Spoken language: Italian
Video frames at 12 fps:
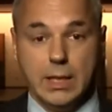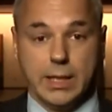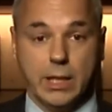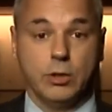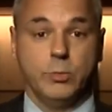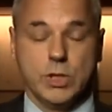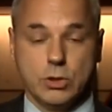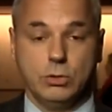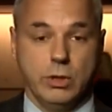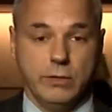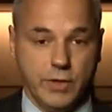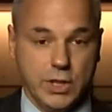che hanno
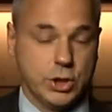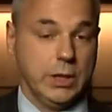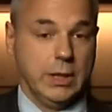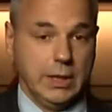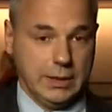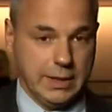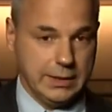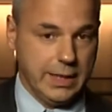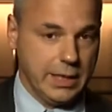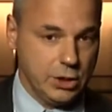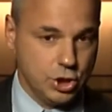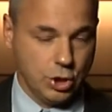bisogno invece di
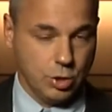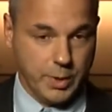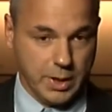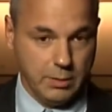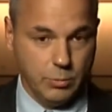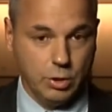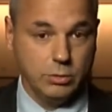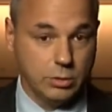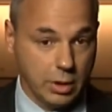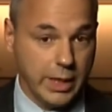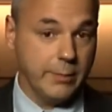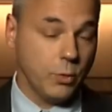andare in giro per il
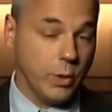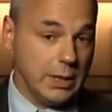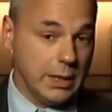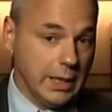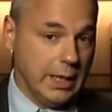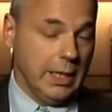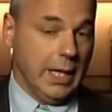mondo e quindi